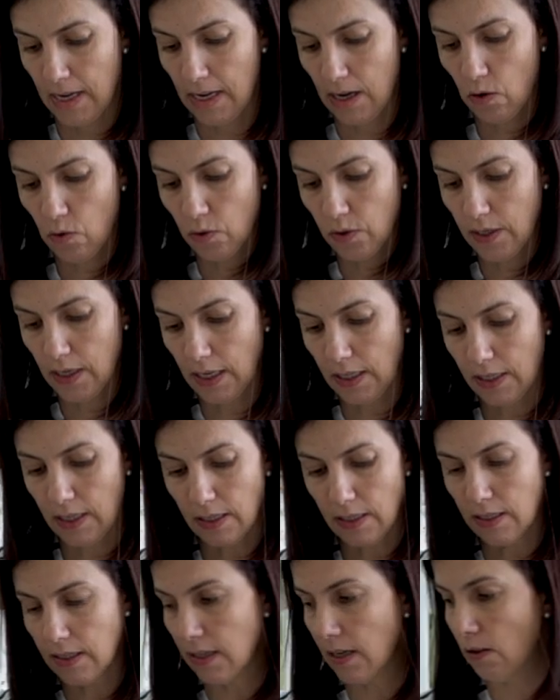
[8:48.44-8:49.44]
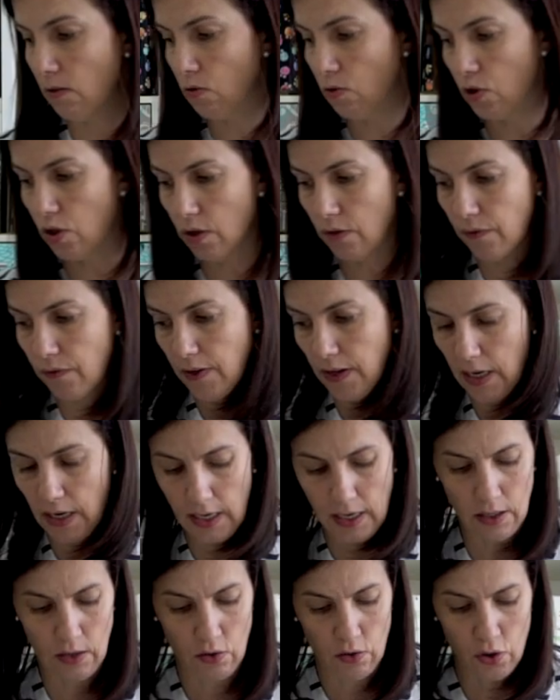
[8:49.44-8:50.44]
Eu usei tecidos
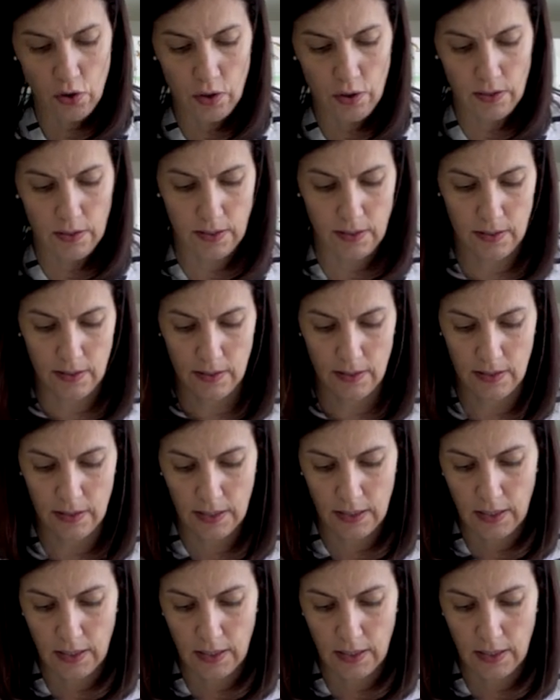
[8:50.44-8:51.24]
diferentes.